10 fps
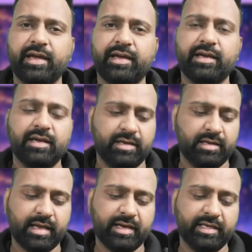है ये
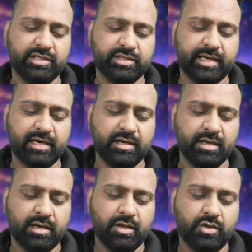लाइटिंग स्टैंड
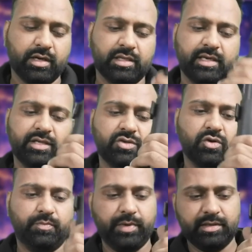तो करते हैं इसको
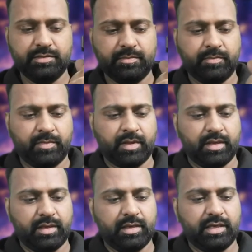ओपन
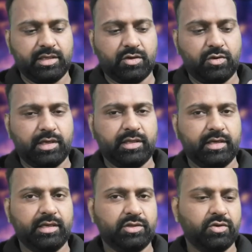यहाँ से खोल लेते
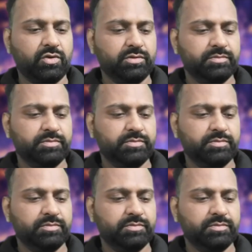हैं इसको